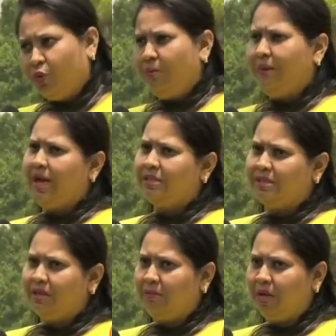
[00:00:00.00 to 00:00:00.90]
कोई भी
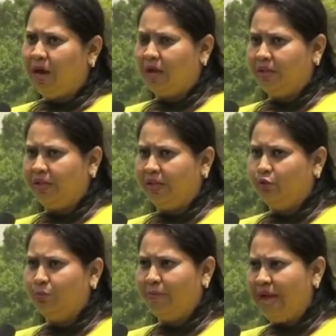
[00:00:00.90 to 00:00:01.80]
आसन हम लगाते
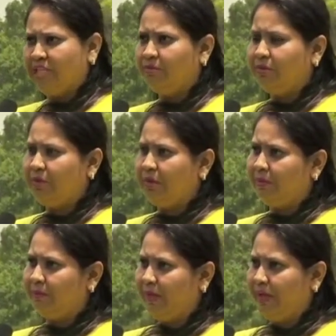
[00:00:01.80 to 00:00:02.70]
हैं तो मैक्सिमम
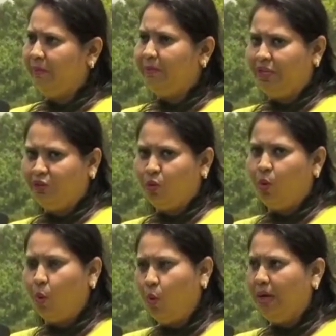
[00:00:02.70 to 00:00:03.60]
हम अपने ब्रीथ
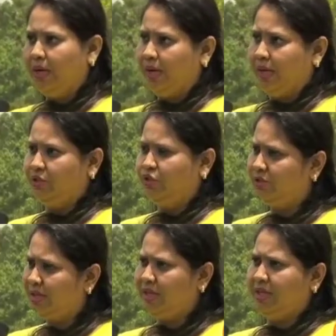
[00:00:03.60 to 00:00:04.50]
को होल्ड करें
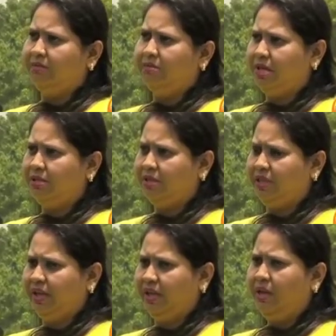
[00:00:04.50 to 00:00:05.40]
जितना देर हम कर
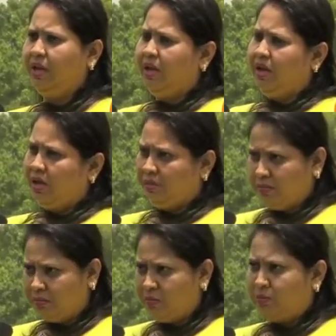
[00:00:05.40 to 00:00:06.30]
सकते हैं
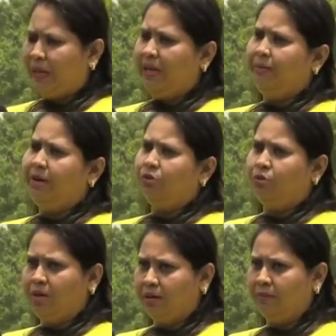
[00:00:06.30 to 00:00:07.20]
पहली बार
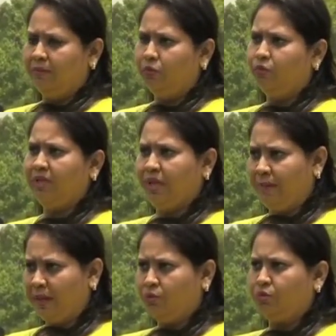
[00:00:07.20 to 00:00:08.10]
थोड़ा कम उसके
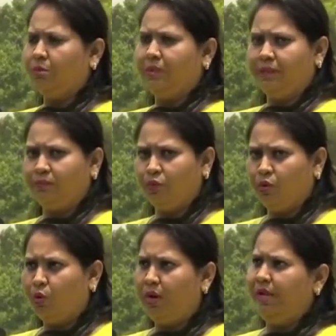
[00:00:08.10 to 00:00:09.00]
बाद उसको मतलब
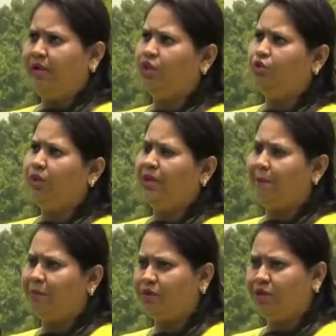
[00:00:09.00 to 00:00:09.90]
वो होल्डिंग की जो एक
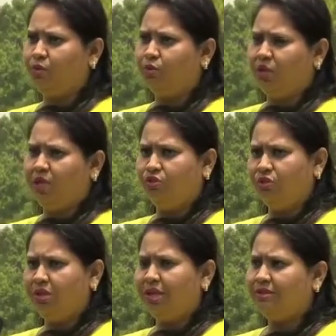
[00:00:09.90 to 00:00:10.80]
कैपेसिटी होती है
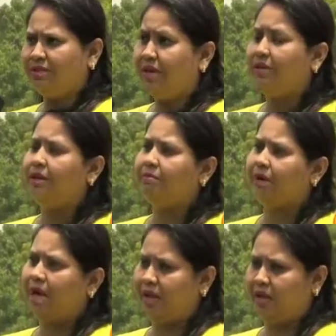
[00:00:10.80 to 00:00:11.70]
जितना ज़्यादा हम
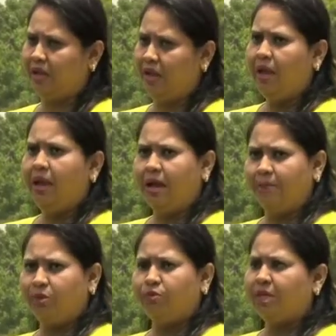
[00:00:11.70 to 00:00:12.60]
बढ़ाएंगे
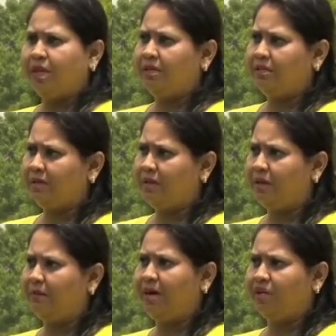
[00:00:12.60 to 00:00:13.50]
हमें उतना ही ज़्यादा
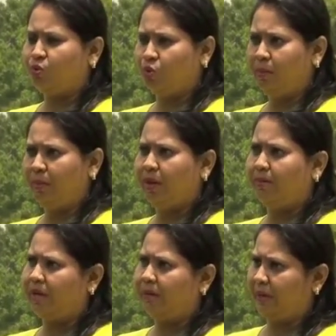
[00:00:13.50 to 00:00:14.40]
हमारे सोल पे
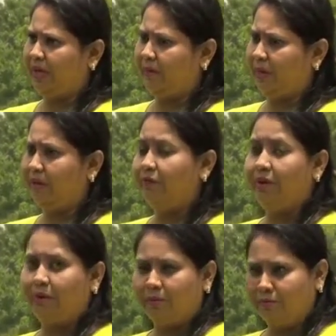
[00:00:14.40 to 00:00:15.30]
हमारे ब्रेन पे
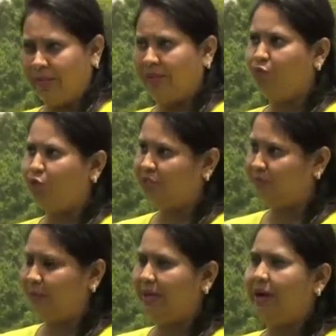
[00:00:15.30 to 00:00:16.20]
इवन मेरी वॉइस
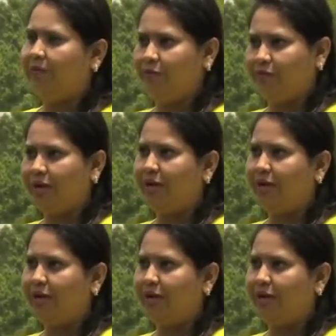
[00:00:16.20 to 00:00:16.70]
पे भी काफ़ी